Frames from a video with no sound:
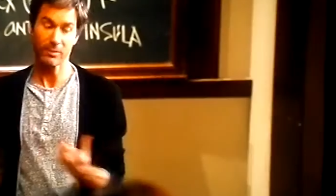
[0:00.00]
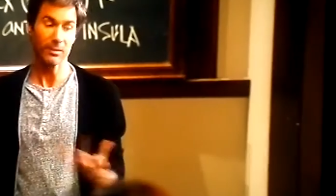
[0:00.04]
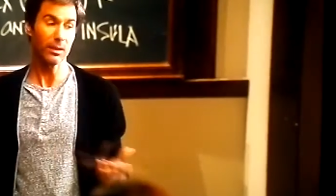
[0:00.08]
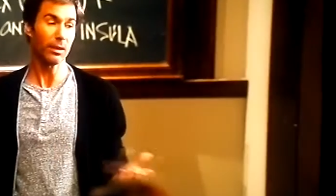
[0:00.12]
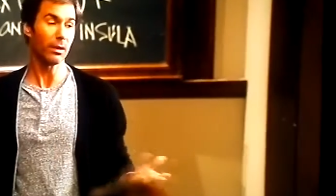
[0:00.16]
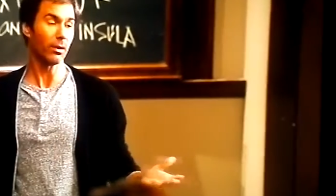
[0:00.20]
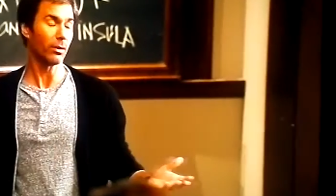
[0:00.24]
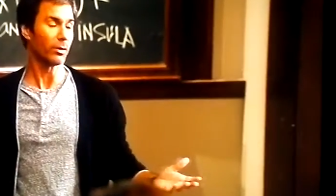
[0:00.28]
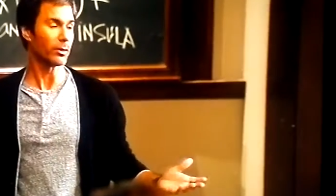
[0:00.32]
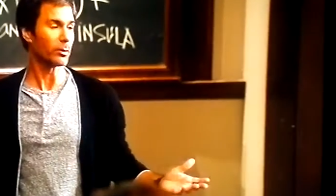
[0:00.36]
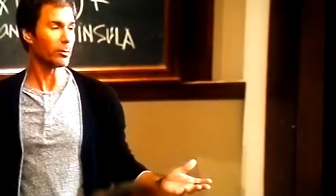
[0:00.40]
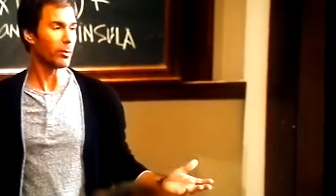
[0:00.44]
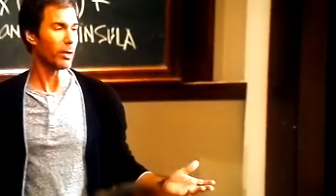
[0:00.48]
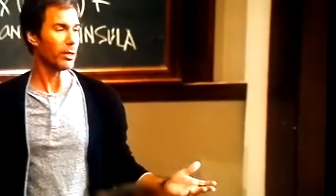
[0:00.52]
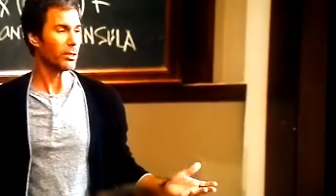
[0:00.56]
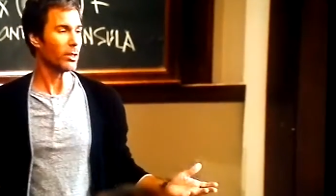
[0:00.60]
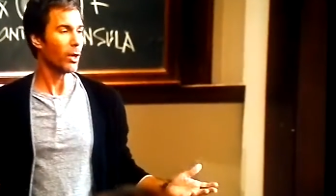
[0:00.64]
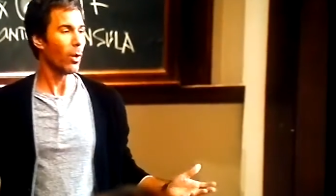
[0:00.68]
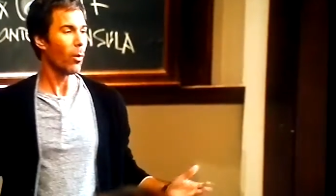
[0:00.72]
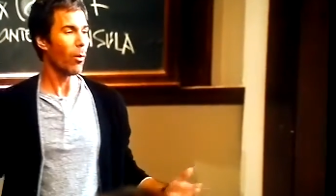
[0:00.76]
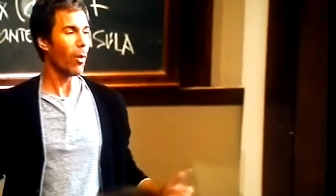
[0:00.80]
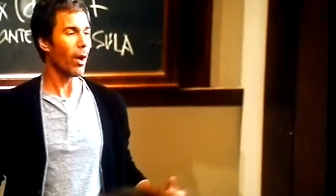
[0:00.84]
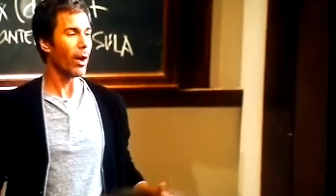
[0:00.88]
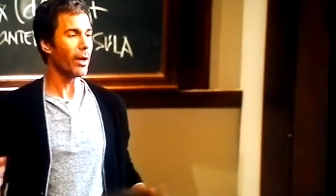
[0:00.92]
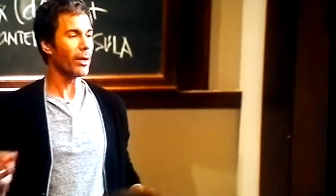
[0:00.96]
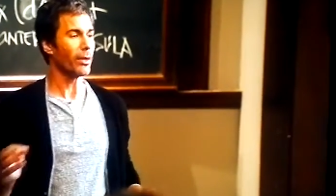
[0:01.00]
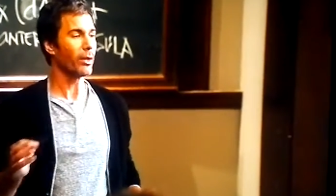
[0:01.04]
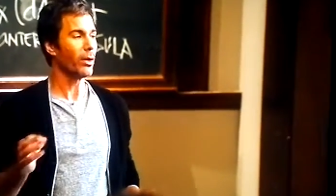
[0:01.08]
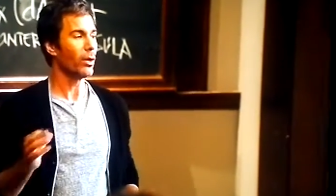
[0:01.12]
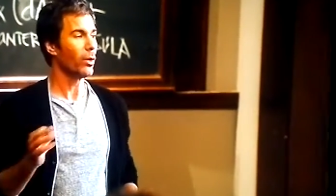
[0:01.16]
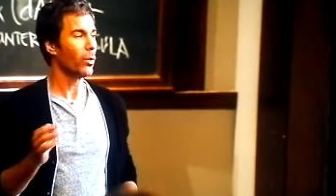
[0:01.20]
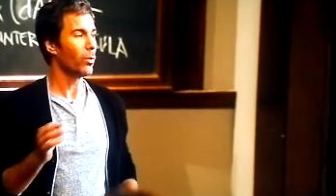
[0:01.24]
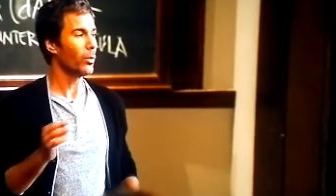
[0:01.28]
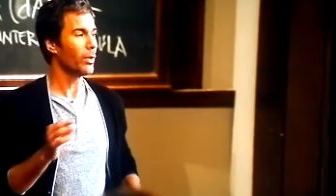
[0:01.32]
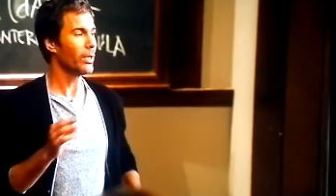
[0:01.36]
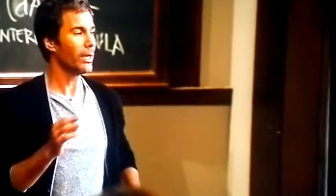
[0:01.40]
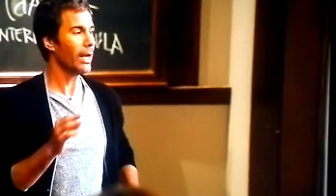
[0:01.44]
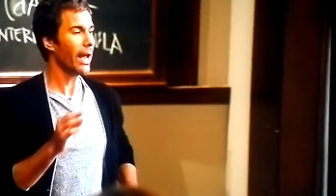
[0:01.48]
E questo spiega
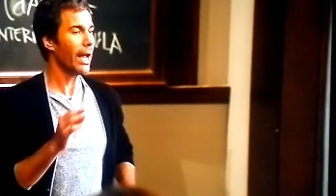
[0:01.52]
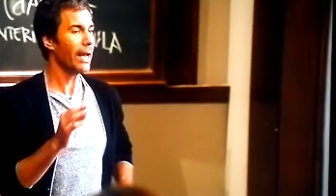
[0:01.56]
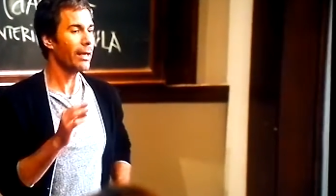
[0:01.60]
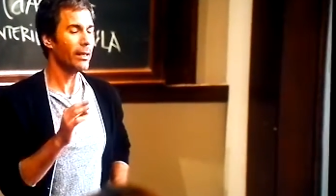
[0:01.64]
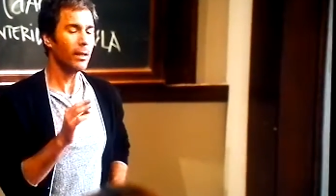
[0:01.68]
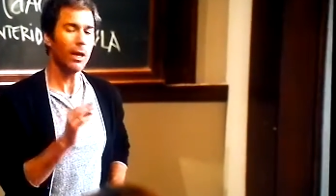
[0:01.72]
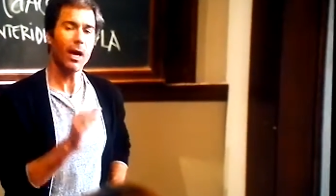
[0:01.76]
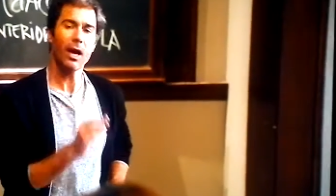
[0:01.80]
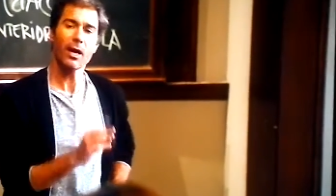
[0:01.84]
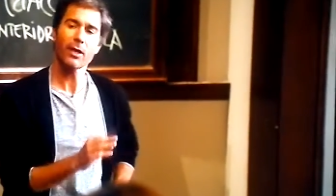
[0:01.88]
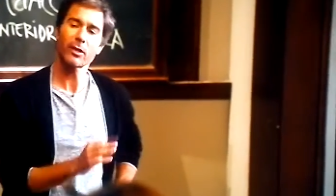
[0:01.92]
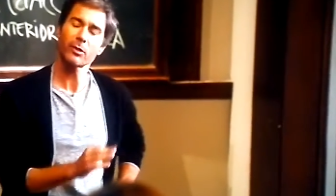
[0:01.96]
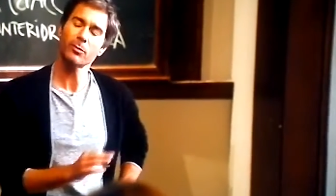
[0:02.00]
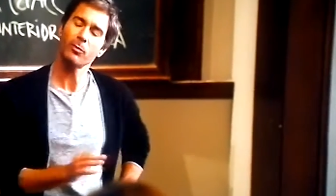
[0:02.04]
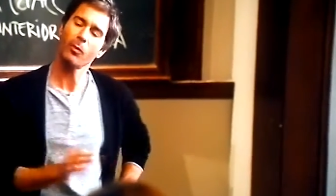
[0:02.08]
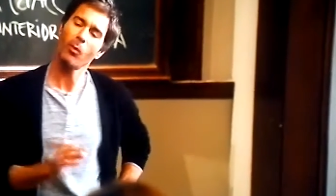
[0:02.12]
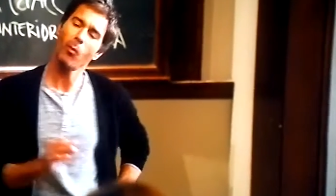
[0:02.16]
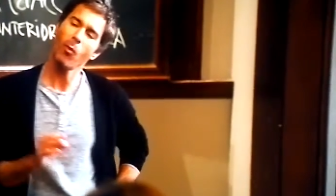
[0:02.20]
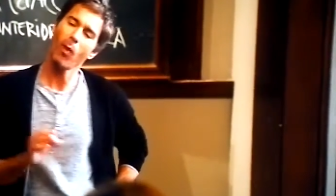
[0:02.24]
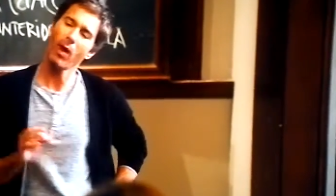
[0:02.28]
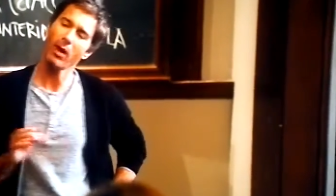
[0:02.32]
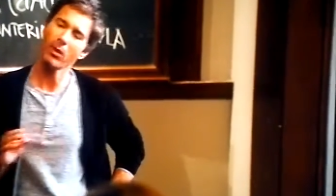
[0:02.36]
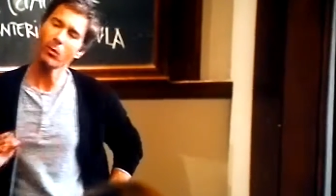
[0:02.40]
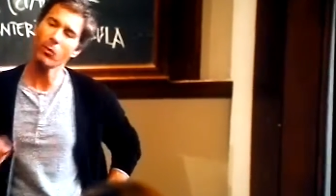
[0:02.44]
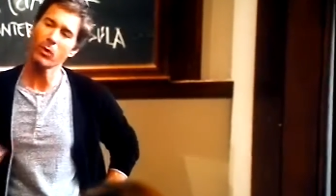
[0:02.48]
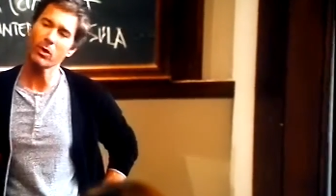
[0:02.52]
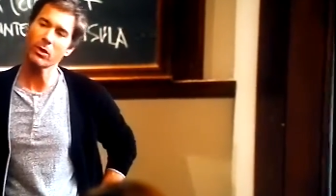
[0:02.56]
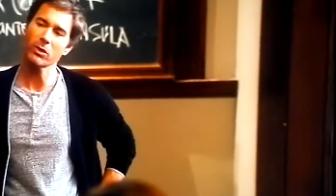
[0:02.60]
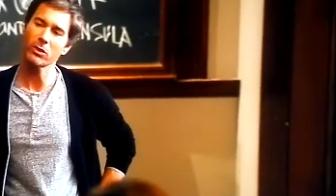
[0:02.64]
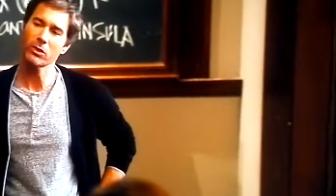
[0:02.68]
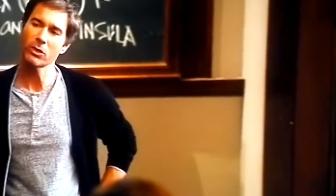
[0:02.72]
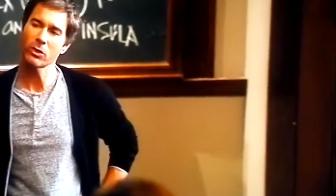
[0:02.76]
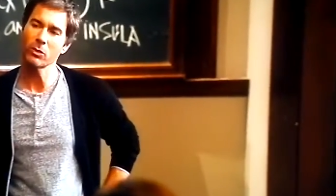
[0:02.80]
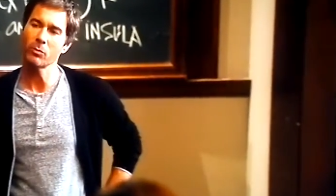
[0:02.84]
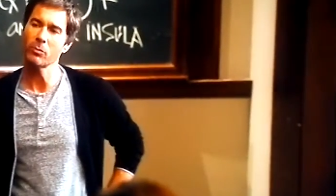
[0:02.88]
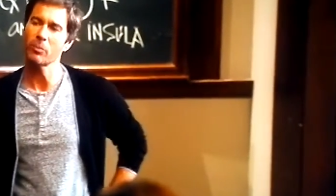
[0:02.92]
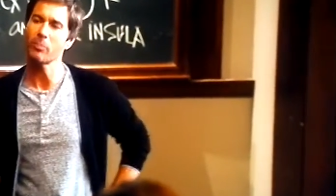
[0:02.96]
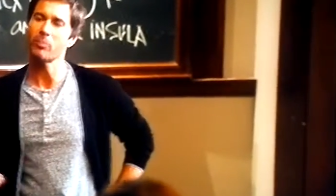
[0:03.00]
perché odiamo i bugiardi, ma anche
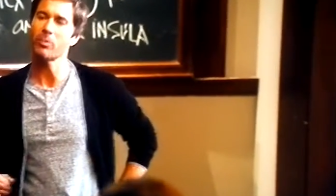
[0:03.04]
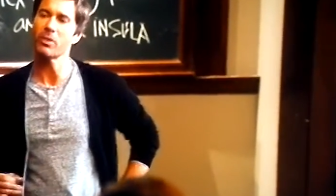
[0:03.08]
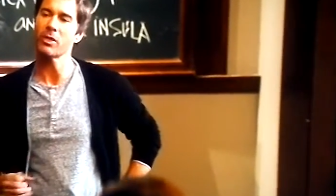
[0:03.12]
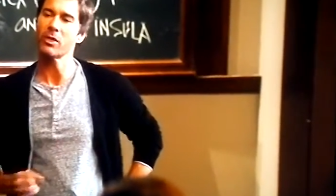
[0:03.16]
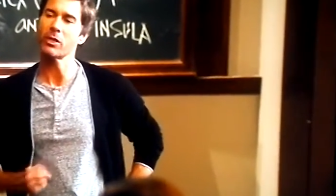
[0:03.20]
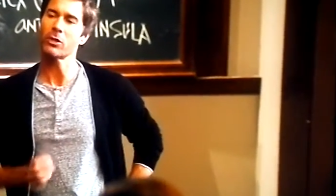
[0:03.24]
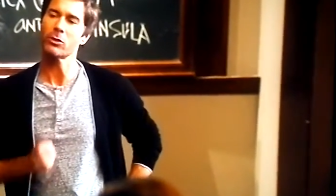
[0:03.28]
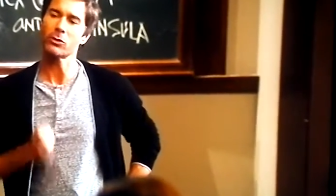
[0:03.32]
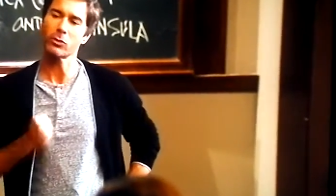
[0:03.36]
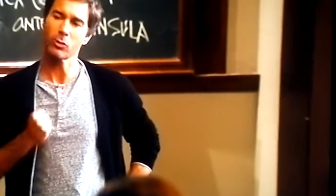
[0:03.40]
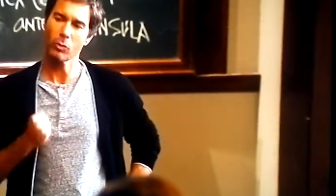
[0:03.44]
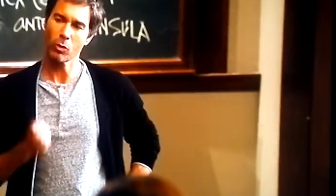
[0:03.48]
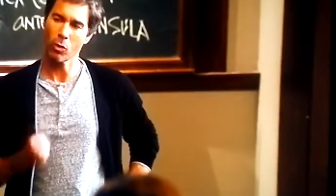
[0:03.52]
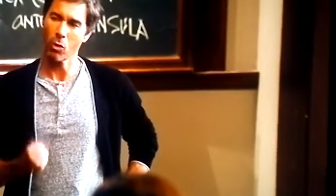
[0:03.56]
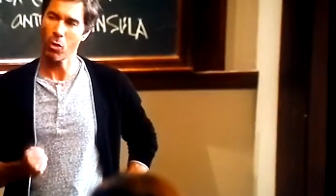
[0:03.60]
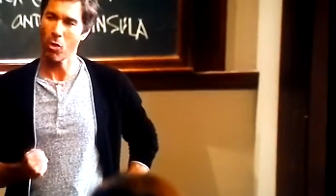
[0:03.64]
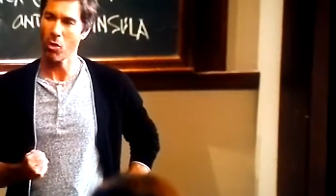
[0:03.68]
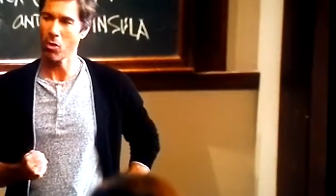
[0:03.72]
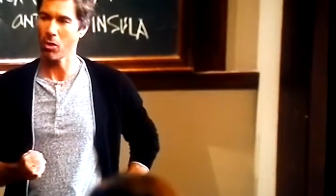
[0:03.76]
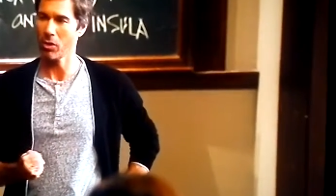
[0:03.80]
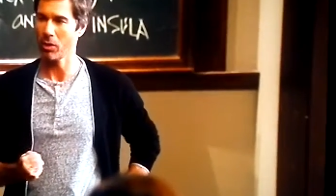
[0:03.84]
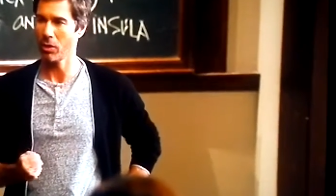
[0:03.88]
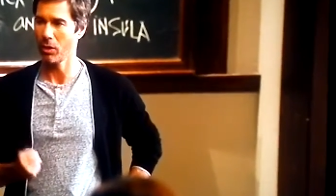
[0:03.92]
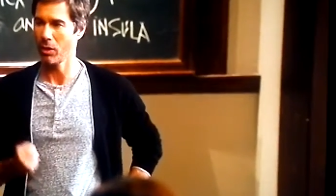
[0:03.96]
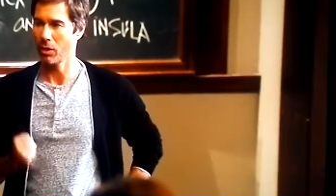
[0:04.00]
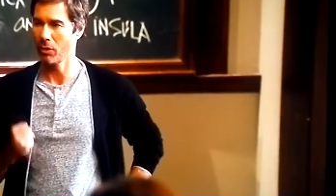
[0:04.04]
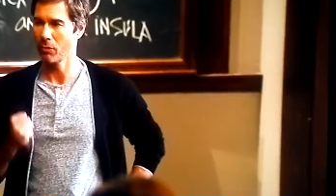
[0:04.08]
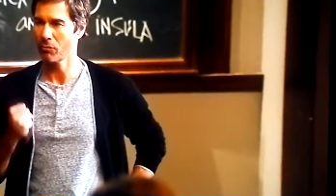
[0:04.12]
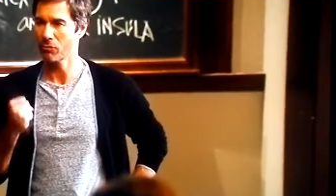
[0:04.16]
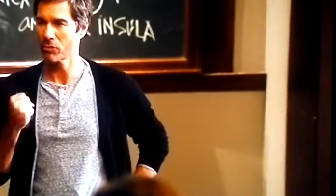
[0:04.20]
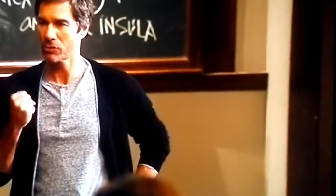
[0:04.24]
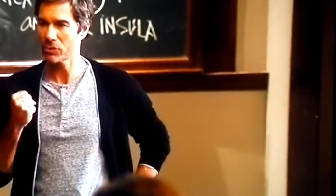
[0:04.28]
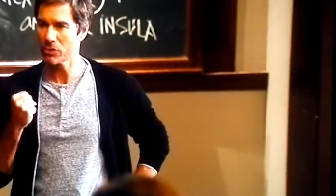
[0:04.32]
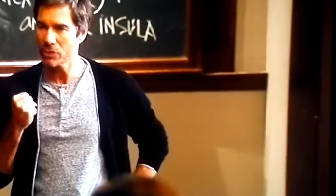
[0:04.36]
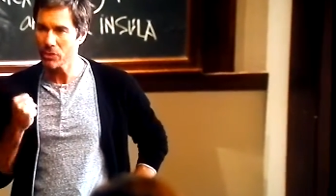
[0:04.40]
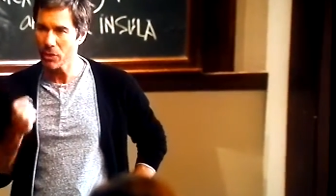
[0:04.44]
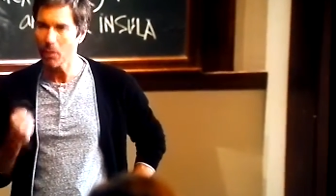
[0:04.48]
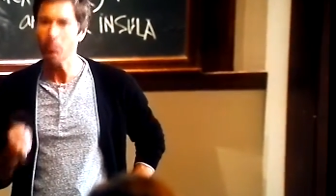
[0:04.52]
perché gli esseri umani
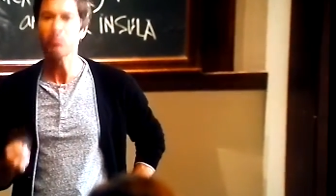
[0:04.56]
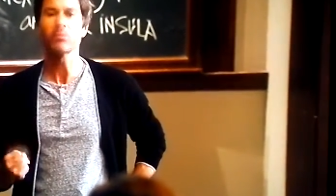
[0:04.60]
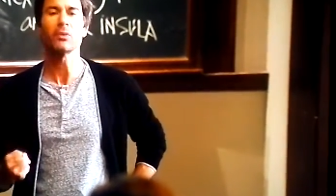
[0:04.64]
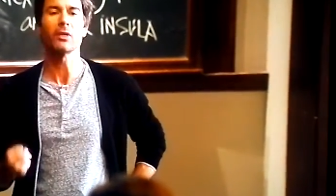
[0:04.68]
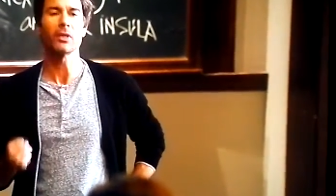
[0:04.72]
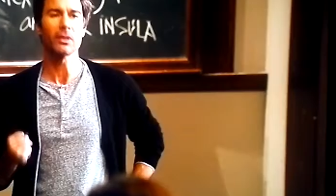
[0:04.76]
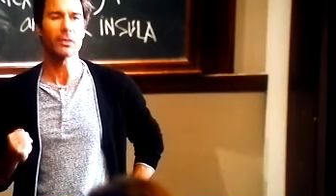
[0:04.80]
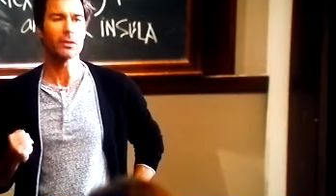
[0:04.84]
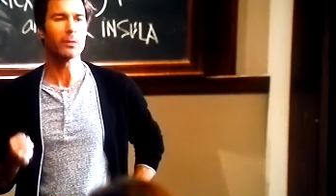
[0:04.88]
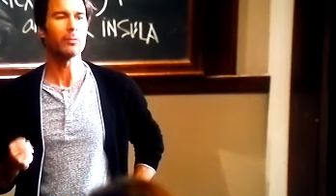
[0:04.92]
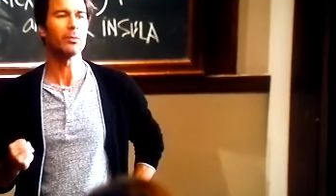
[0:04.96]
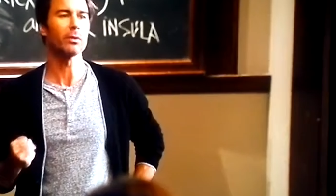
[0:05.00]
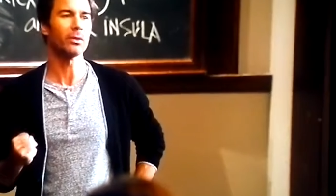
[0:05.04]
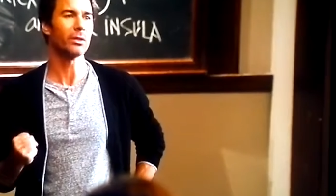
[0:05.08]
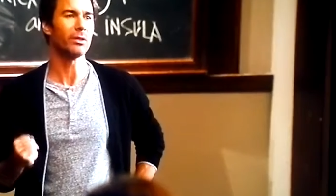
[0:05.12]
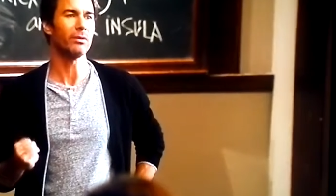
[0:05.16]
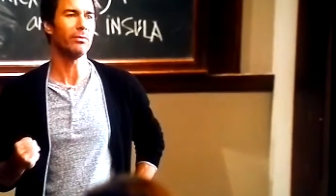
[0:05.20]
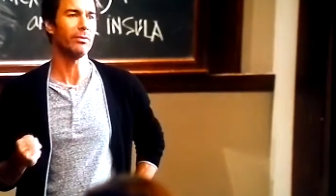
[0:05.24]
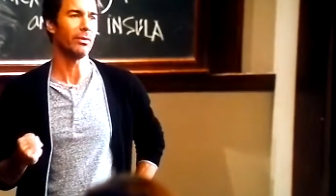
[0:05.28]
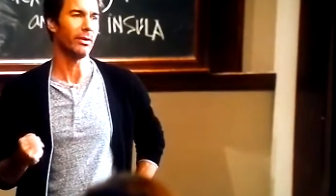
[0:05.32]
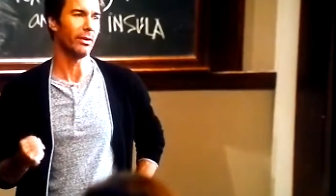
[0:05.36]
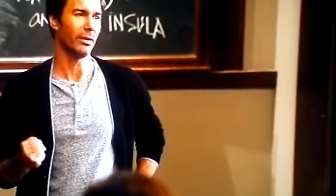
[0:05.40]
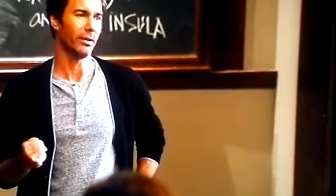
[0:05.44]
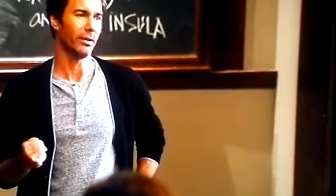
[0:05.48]
desiderino con forza credere in